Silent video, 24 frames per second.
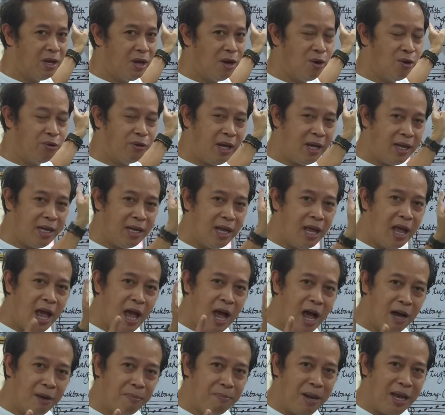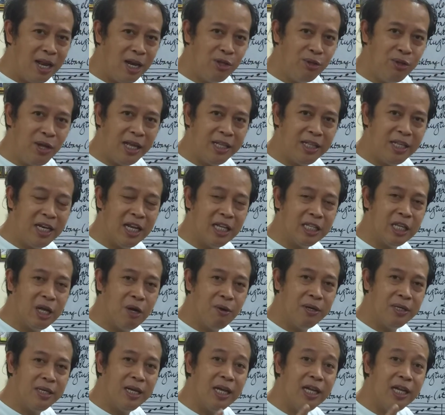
Okay, ang melody ay tinatawag